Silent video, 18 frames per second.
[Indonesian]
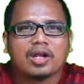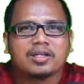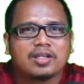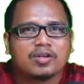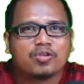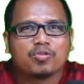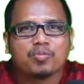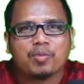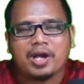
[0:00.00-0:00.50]
di
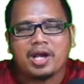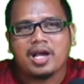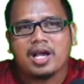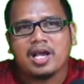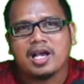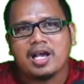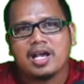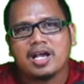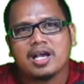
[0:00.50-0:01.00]
rumah,
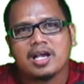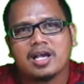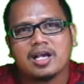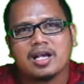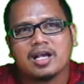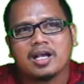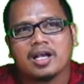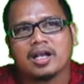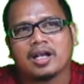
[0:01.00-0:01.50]

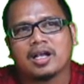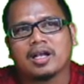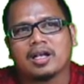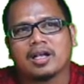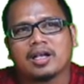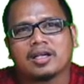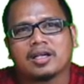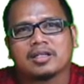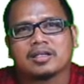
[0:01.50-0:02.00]

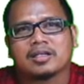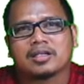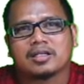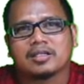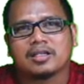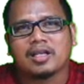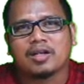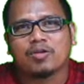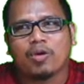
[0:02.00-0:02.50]

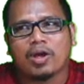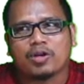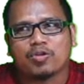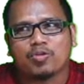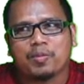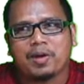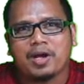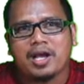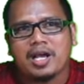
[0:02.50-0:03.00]
di luar
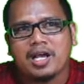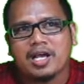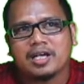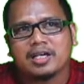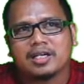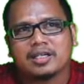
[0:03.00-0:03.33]
rumah,